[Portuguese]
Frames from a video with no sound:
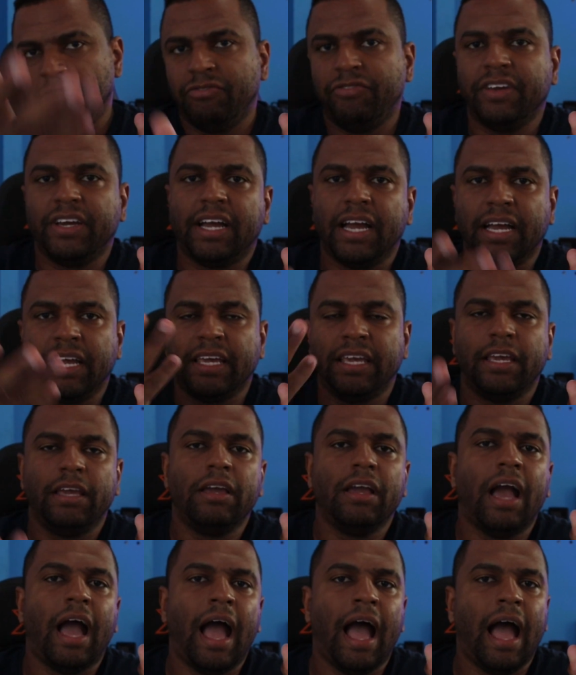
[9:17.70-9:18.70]
fica
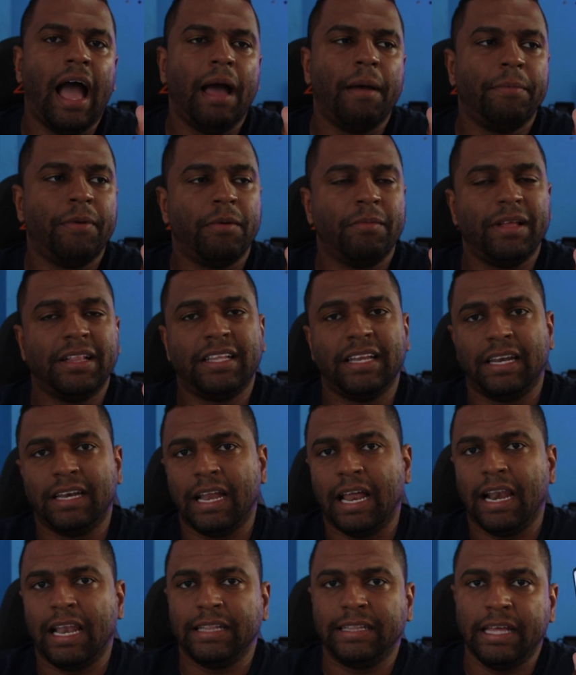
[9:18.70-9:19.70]
aqui a biometria
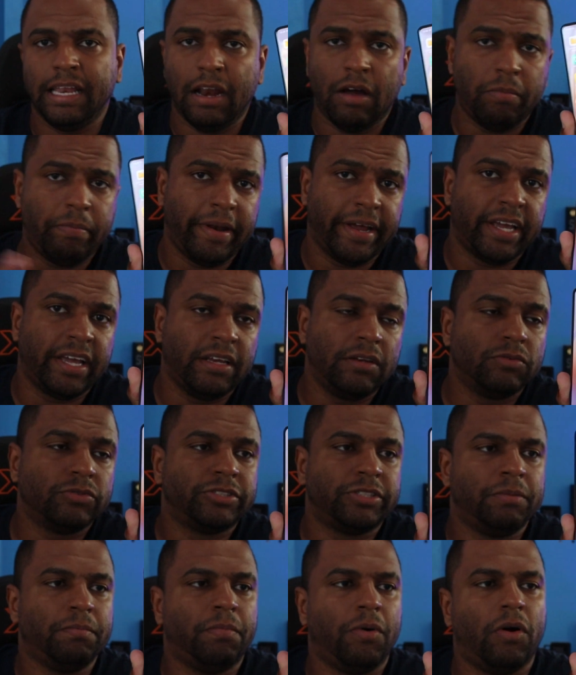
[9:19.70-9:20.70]
na lateral para quem não
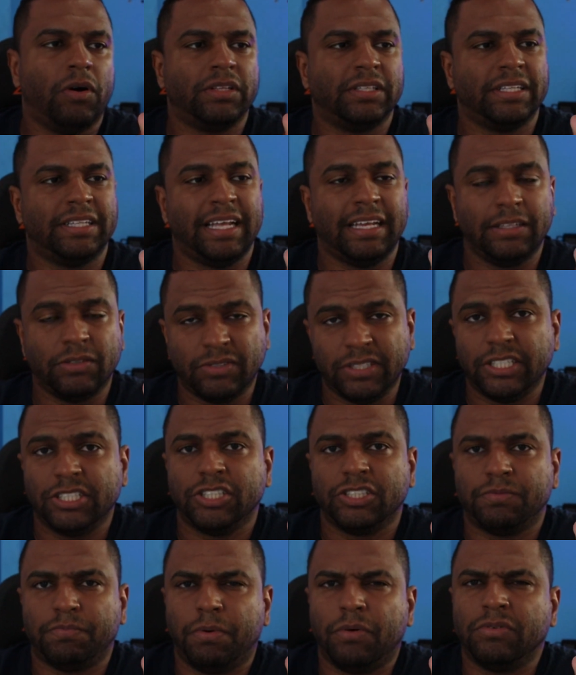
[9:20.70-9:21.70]
se importa, tá? Então
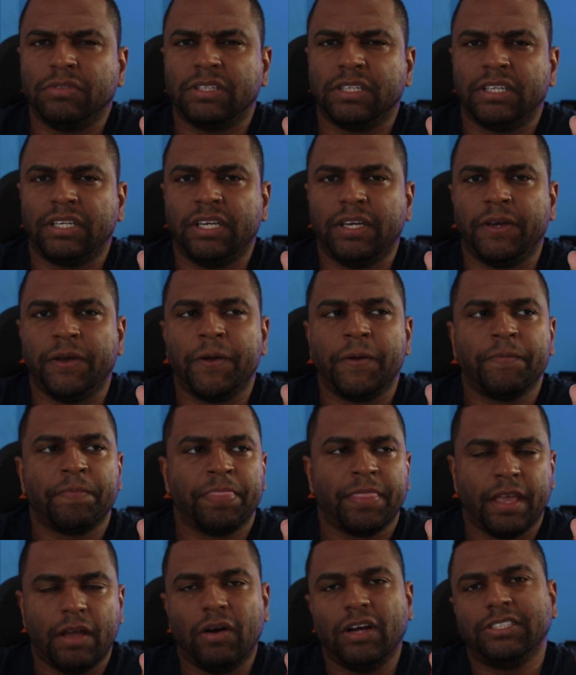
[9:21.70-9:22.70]
nesses pontos aqui,
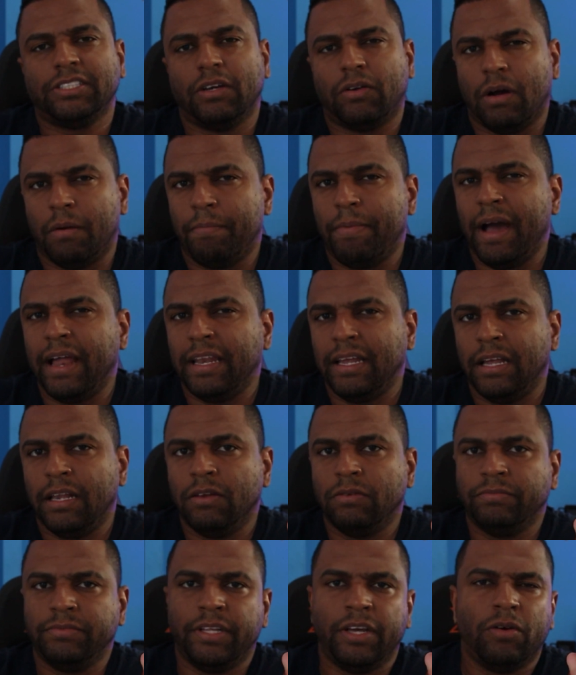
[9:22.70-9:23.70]
eu achei que o
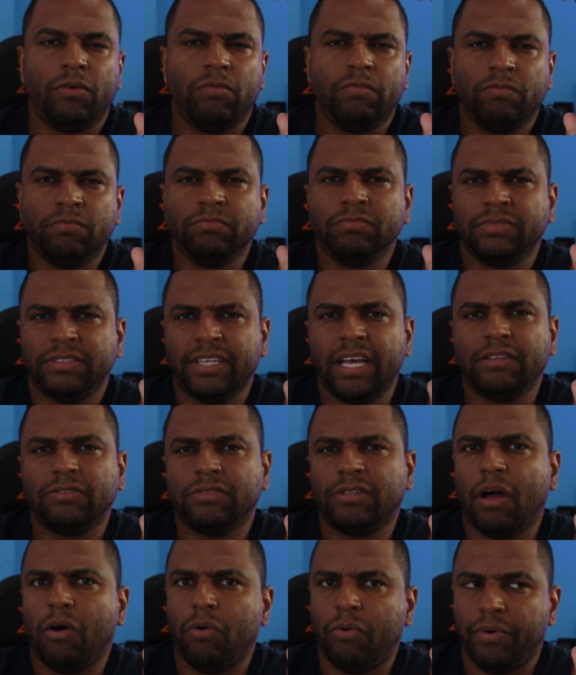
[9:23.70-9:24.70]
aparelho deu um
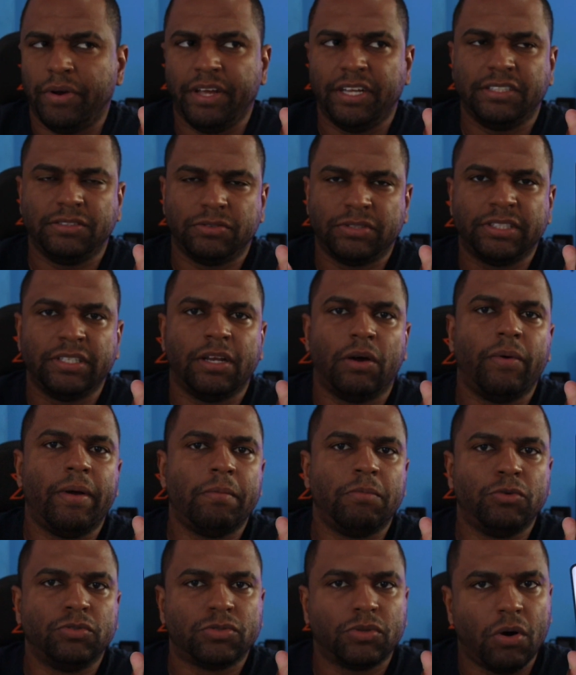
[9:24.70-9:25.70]
certo downgrade, o que não é
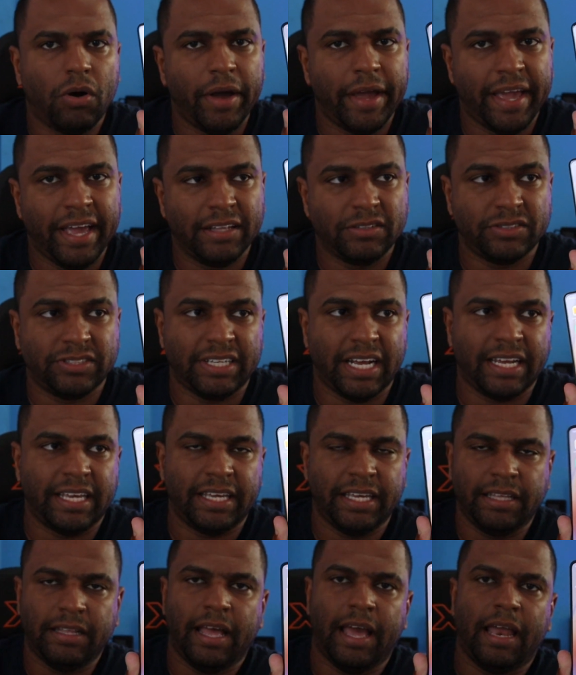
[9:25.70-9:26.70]
muito correto, já
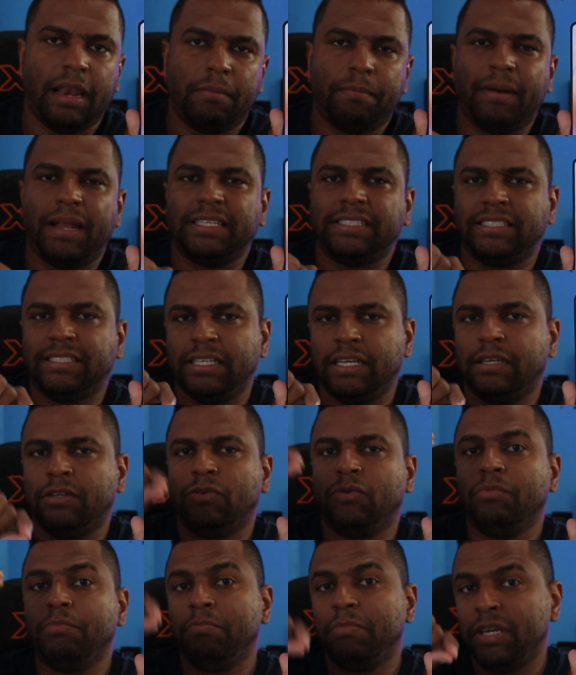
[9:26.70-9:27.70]
que era para ser
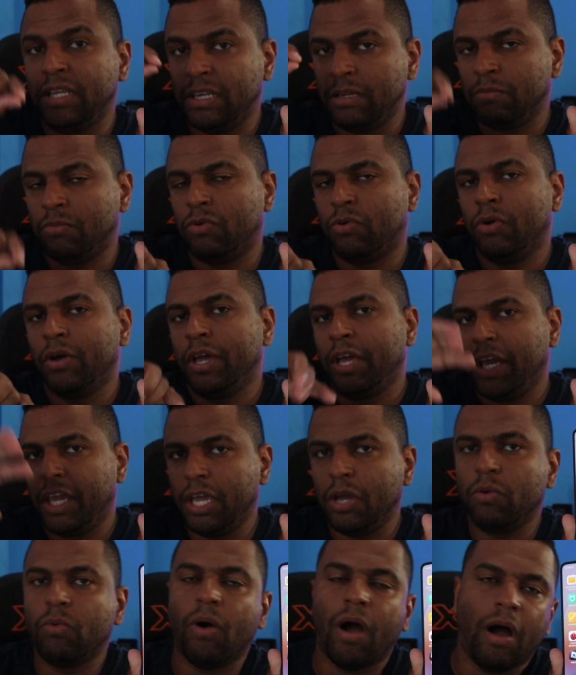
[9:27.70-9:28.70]
no mínimo
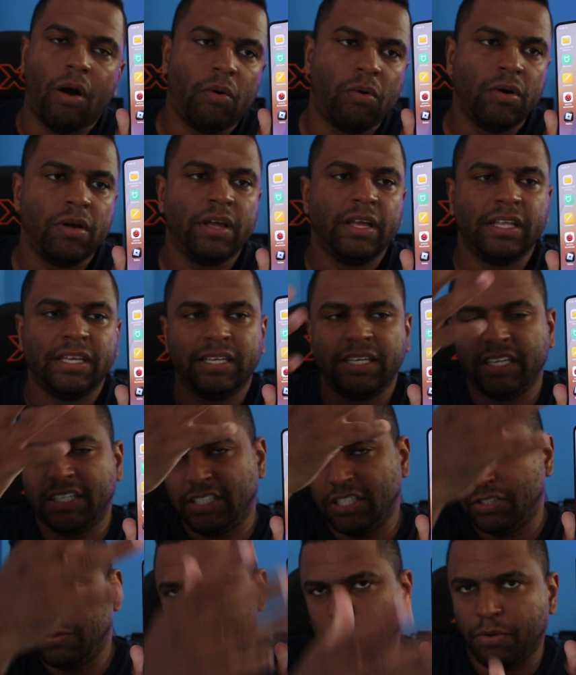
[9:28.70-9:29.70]
igual
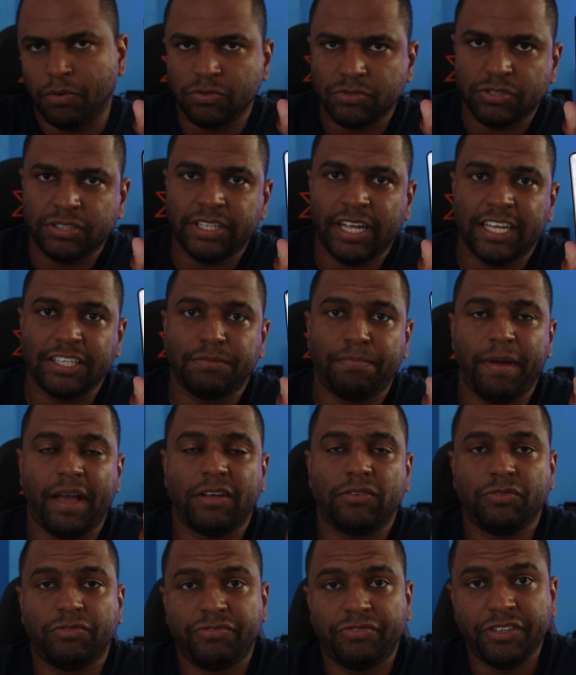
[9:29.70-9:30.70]
nesses pontos de
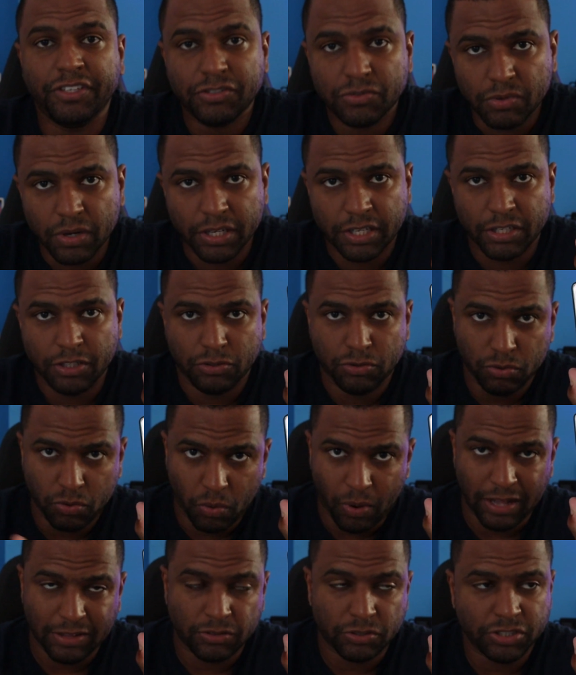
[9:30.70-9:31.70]
aspecto físico aqui do
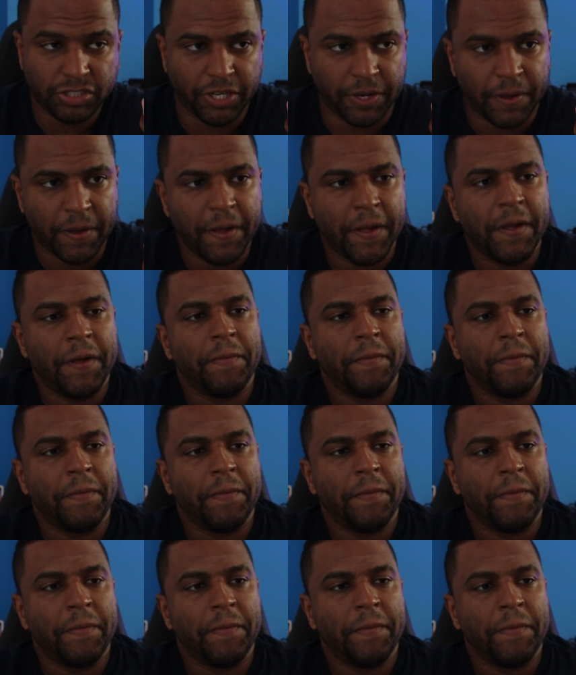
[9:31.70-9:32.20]
4G,